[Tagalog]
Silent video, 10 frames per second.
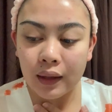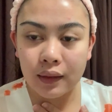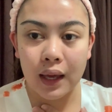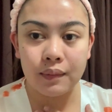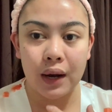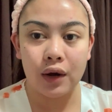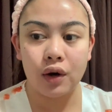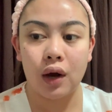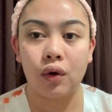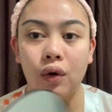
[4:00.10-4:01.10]
then
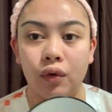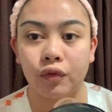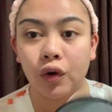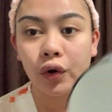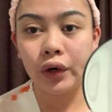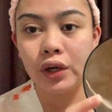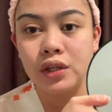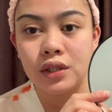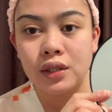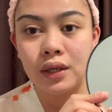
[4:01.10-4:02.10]
meron akong of
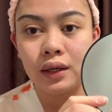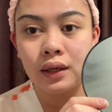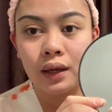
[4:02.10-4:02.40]
course